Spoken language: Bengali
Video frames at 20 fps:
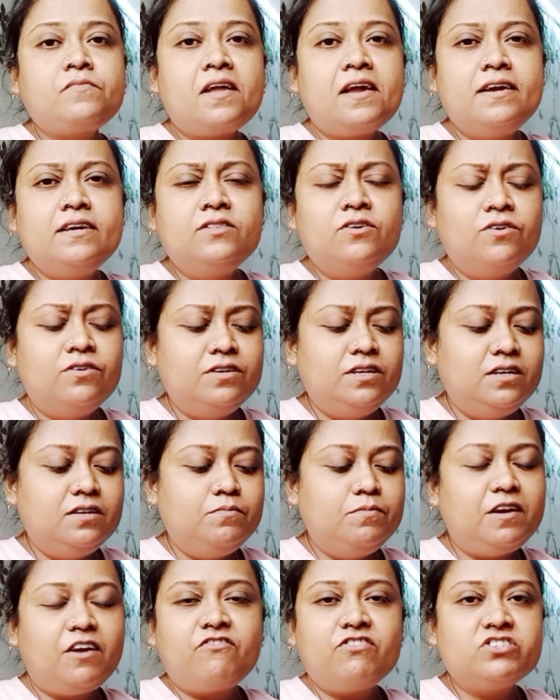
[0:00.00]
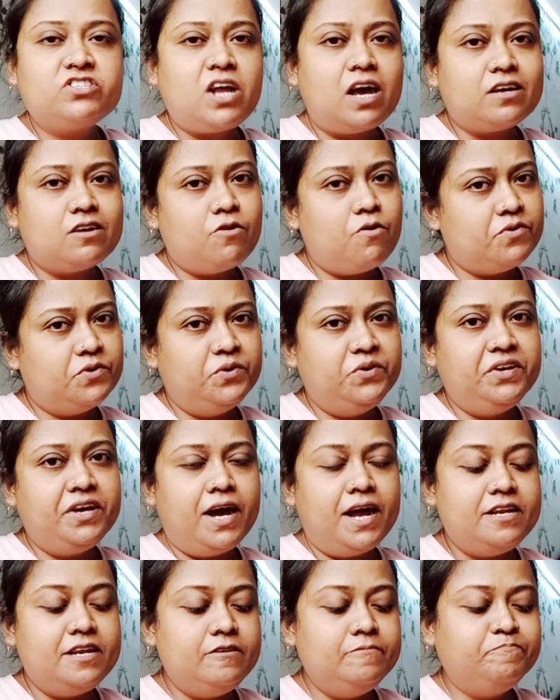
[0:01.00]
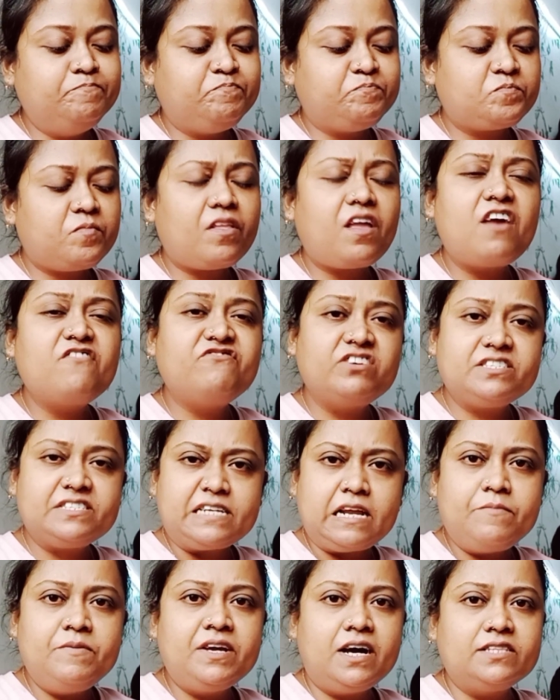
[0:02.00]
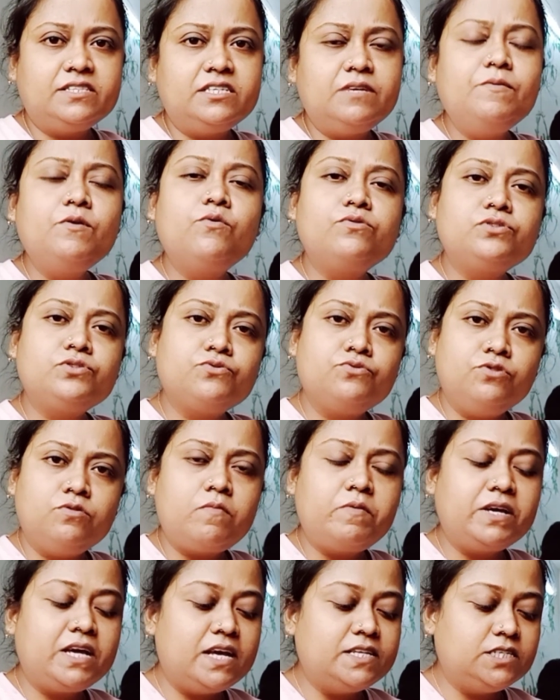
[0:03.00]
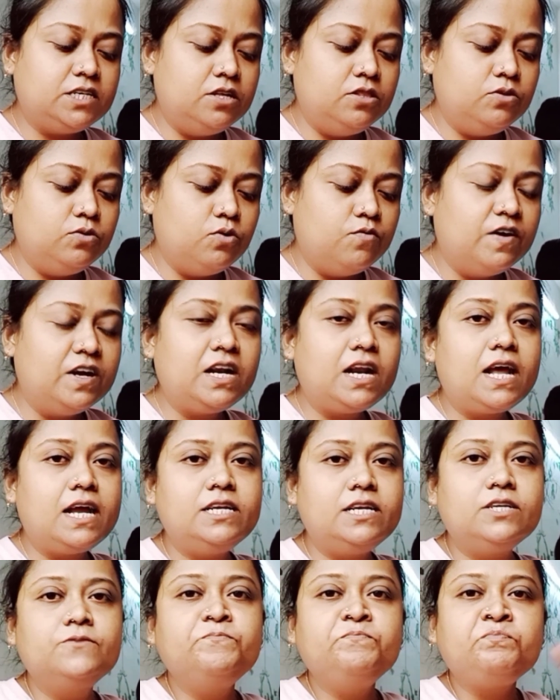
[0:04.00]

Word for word: এই ধরনের ব্রেকফাস্ট আগে কখনোই খাইনি এই ফার্স্ট টাইমই খাচ্ছি আমি ওটস অন্যভাবে খেয়েছি কিন্তু ওভারনাইট